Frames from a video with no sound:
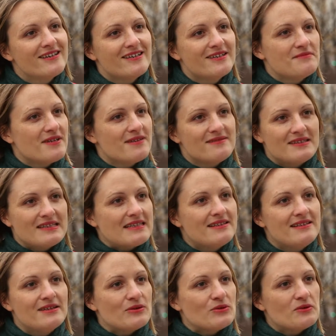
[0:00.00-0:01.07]
ähm, dass den
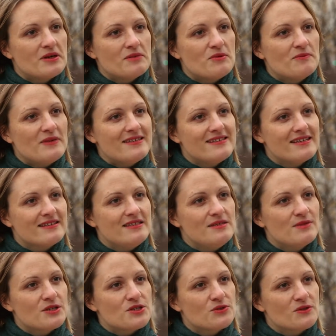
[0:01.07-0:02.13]
Regierungen im Moment der
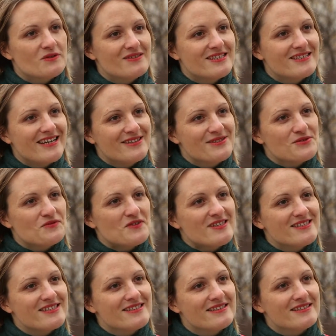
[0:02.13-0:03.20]
Klimaschutz nicht ganz so
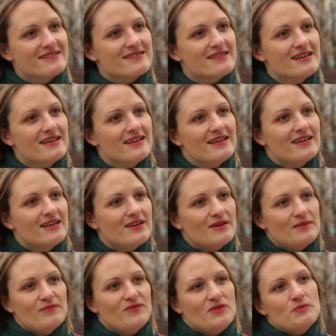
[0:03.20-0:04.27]
wichtig ist.
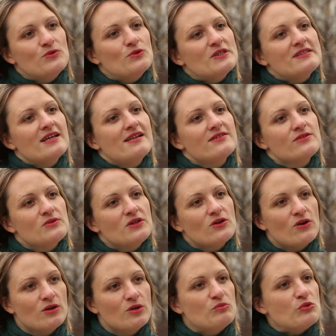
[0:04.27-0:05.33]
Ähm, wie beurteilst du die
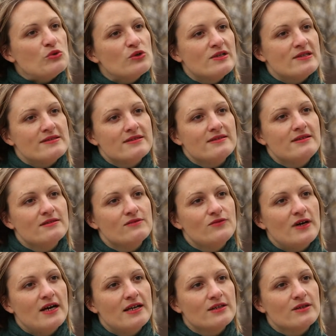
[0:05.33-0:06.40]
Rolle Polens in diesen
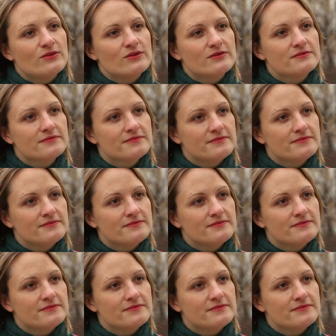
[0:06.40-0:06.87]
Verhandlungen?